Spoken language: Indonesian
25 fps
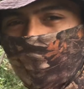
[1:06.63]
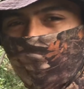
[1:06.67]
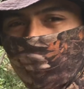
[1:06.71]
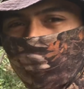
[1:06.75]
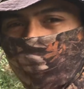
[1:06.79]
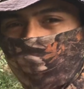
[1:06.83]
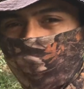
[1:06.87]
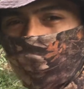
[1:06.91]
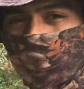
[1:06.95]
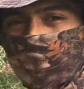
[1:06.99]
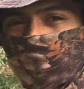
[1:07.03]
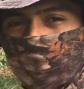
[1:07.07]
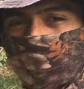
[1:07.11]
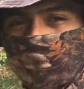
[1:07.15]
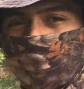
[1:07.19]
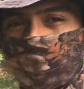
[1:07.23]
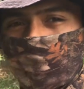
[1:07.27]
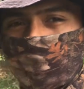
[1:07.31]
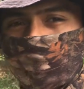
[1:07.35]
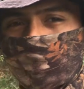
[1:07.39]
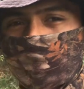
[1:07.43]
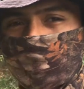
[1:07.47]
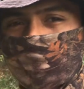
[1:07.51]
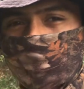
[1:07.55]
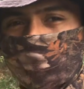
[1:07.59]
buah cabai kita
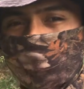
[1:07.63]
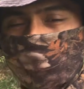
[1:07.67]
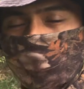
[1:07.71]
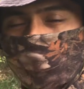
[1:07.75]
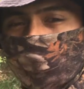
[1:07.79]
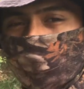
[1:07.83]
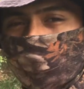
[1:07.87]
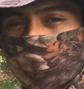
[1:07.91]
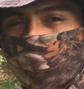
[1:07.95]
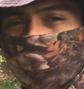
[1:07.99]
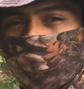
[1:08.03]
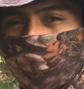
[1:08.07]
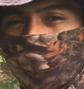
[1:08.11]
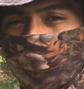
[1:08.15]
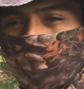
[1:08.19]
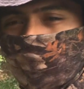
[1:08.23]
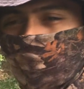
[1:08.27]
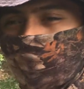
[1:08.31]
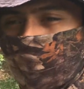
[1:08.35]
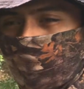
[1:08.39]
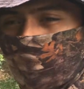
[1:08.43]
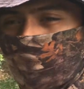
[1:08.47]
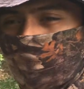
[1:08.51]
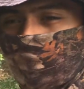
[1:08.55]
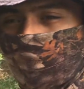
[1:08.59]
itu busuk dan
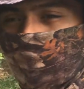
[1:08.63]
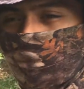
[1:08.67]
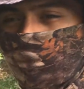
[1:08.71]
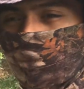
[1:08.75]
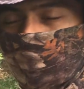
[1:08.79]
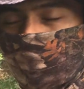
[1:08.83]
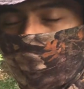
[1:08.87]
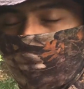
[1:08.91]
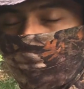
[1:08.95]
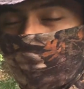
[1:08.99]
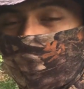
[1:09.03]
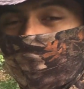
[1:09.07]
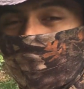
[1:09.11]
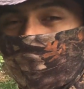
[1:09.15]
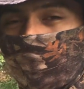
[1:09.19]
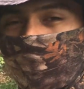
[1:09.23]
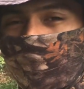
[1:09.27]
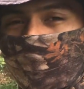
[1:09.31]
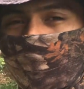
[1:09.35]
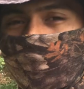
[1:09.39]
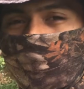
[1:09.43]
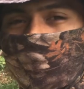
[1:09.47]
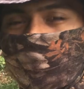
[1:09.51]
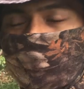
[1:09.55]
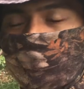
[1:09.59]
tidak bisa matang
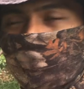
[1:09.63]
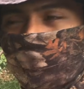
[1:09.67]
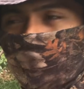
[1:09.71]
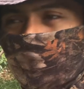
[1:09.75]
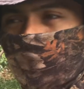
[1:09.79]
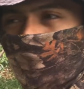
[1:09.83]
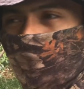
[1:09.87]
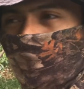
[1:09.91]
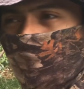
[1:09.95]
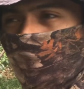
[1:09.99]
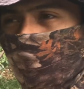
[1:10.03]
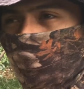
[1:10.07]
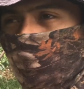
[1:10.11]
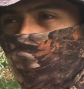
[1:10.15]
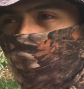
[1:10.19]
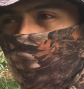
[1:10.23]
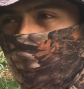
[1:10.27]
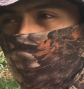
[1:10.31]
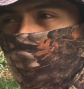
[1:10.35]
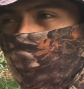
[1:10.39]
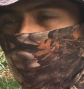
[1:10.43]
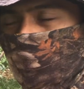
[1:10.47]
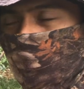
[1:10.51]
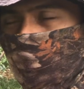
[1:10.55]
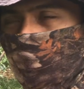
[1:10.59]
kalau
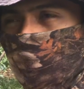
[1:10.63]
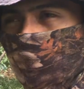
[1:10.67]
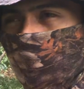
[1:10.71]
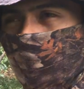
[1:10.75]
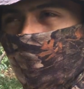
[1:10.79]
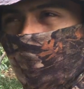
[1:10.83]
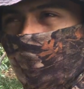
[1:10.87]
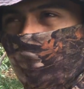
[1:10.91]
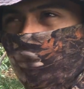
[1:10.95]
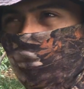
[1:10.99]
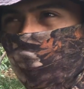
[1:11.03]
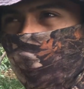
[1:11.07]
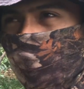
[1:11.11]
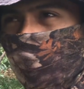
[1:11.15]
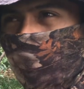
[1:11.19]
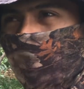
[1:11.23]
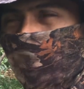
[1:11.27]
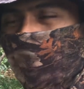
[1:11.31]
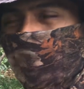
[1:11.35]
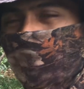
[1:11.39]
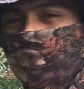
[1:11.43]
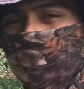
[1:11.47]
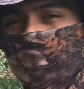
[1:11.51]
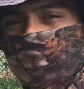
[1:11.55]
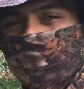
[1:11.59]
untuk lalat buah
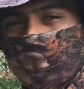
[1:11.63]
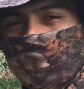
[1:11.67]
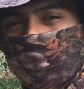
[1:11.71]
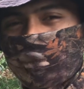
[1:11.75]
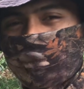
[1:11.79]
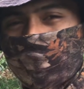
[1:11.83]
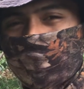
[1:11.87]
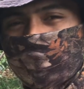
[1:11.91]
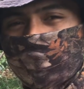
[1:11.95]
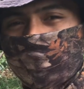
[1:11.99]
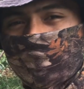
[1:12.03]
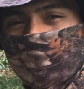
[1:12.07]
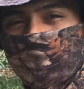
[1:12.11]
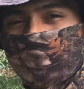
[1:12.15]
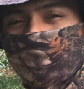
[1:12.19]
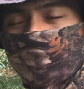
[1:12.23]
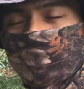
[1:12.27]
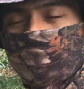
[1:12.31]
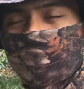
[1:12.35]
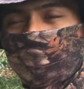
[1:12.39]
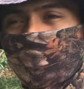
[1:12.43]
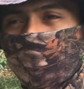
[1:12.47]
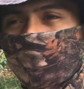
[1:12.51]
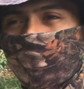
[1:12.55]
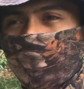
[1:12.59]
saya biasanya
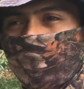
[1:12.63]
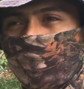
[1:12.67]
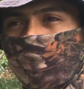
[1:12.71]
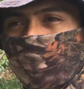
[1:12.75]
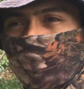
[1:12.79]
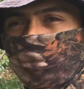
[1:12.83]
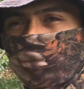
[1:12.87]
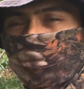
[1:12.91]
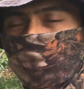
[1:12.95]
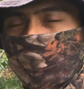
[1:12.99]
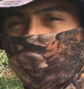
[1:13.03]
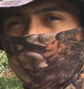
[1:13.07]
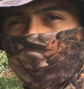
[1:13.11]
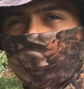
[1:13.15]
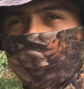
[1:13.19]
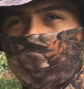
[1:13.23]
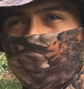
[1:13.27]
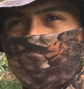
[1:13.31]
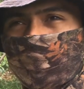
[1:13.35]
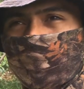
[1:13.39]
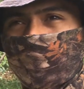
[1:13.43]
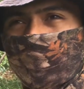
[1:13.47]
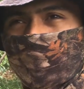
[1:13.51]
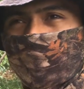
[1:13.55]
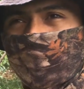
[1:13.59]

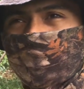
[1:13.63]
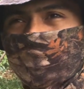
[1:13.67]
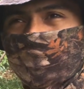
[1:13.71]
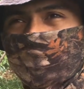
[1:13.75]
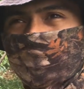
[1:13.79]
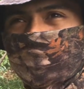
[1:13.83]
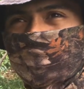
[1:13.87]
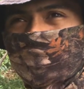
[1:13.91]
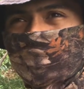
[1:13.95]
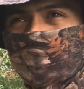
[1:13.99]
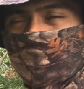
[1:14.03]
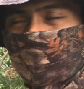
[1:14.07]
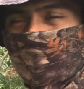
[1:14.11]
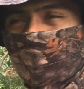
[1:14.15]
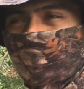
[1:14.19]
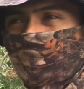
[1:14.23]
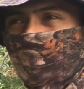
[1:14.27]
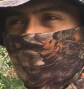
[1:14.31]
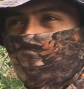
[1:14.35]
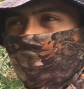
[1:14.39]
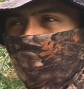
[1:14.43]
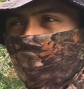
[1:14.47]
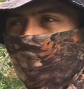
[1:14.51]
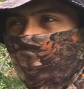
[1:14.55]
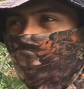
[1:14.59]
menggunakan sagri
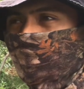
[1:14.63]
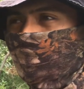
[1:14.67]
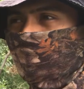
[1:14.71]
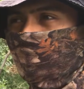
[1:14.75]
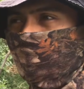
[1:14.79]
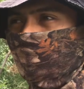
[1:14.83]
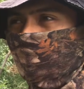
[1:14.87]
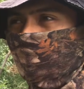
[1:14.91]
clear